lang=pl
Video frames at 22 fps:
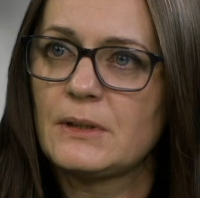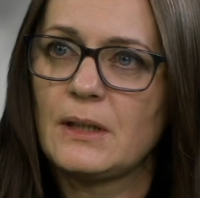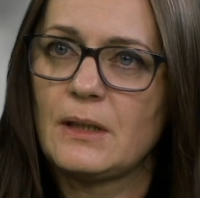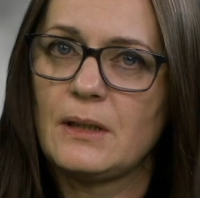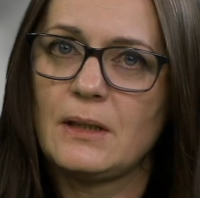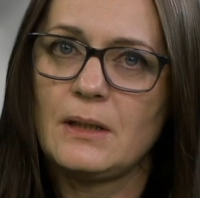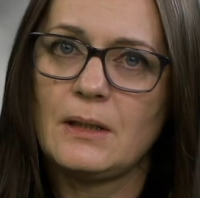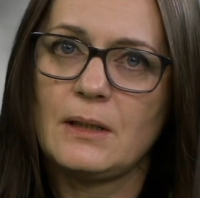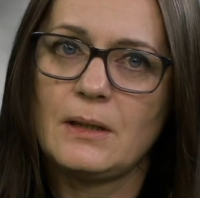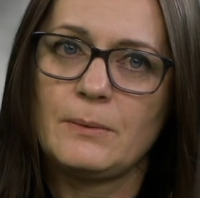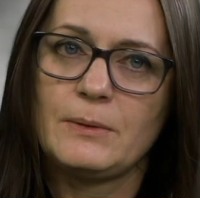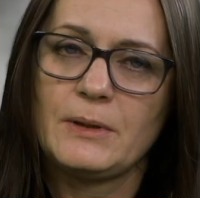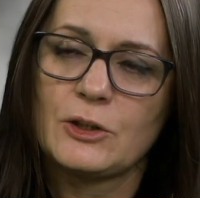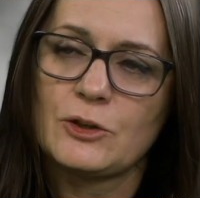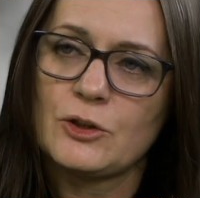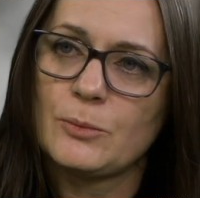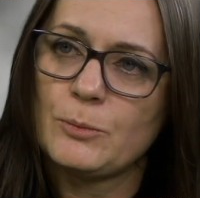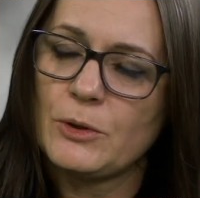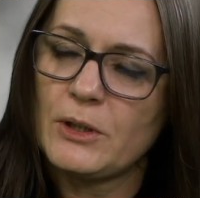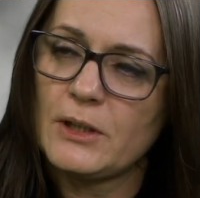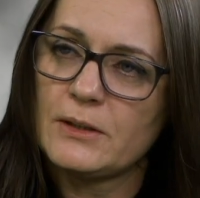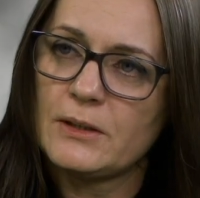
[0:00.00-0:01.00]
Te
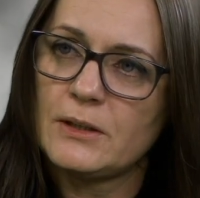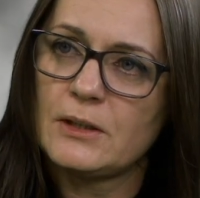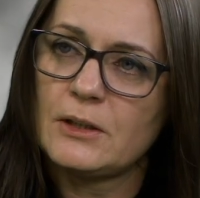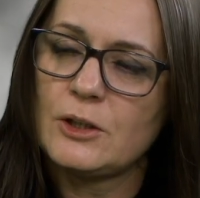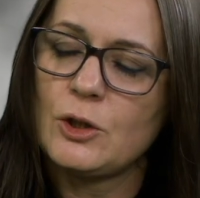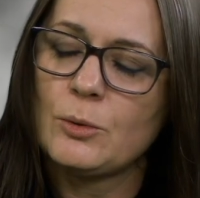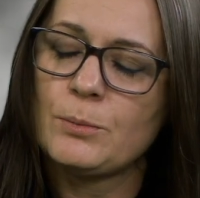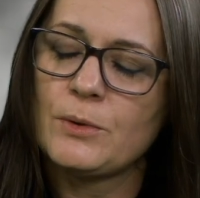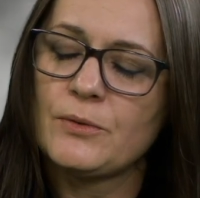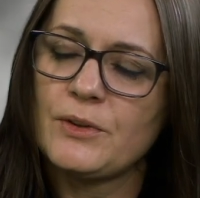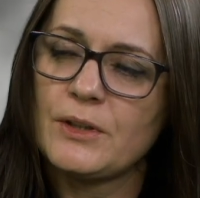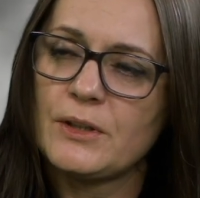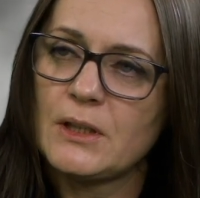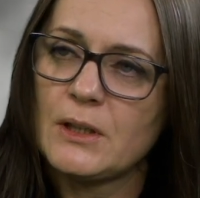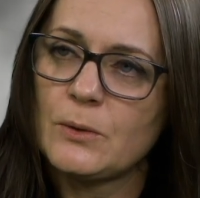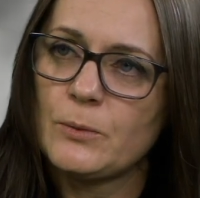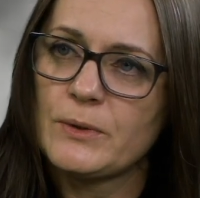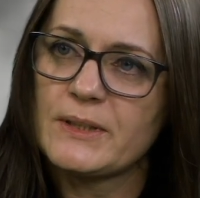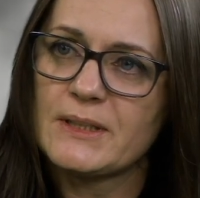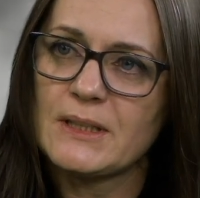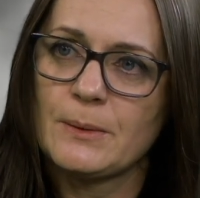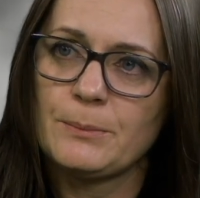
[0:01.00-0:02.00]
nasze bohaterki
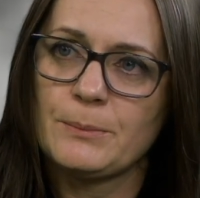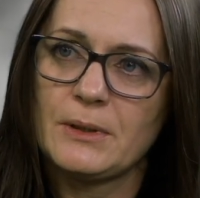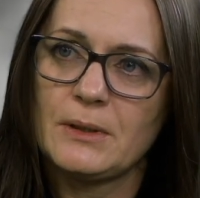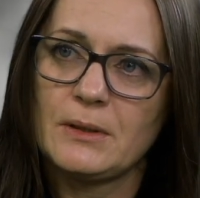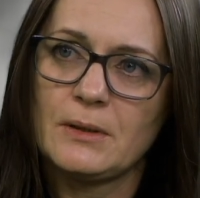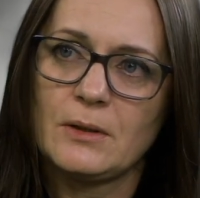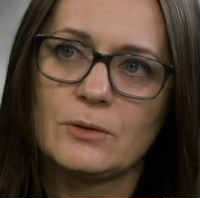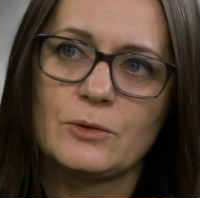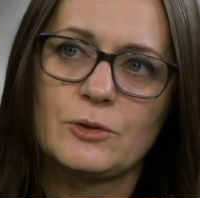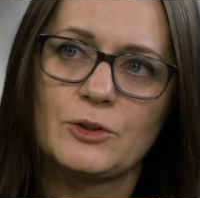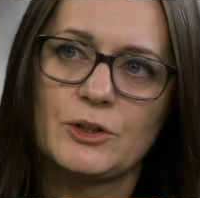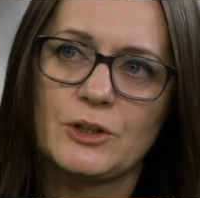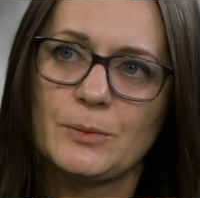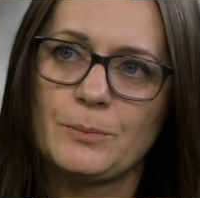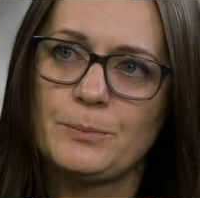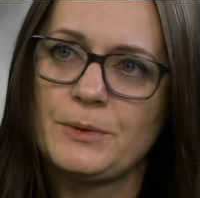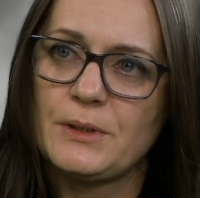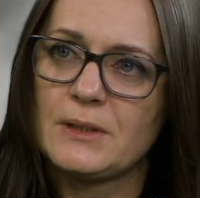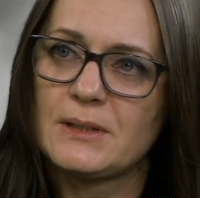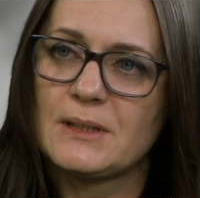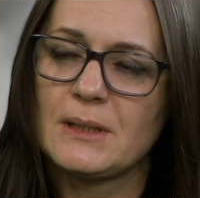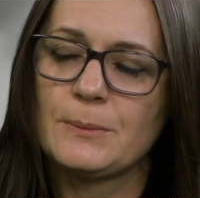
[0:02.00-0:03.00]
opowiadały same od
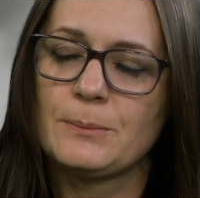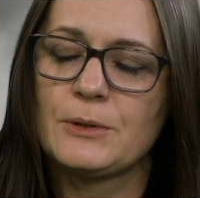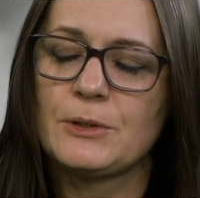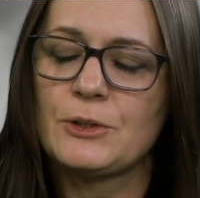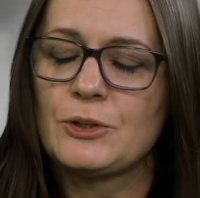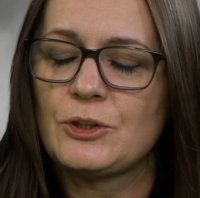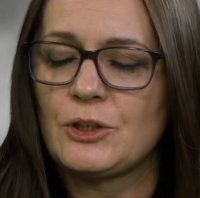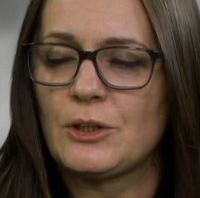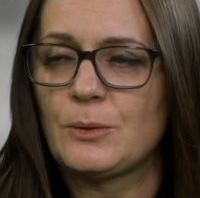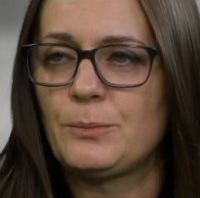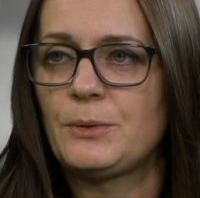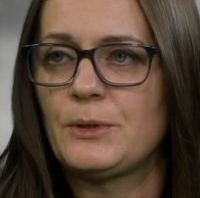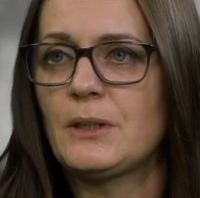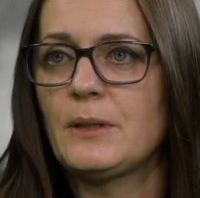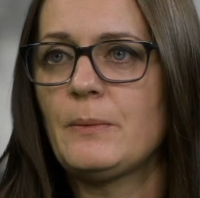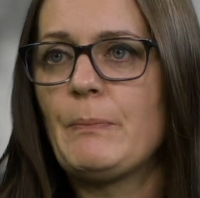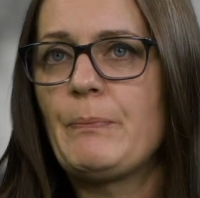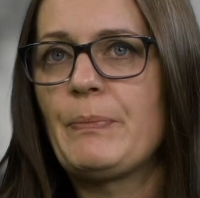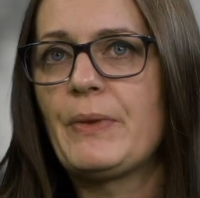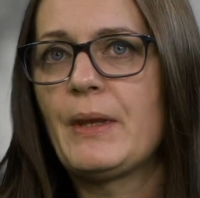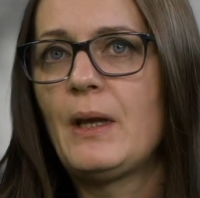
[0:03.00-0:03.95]
siebie, same z siebie.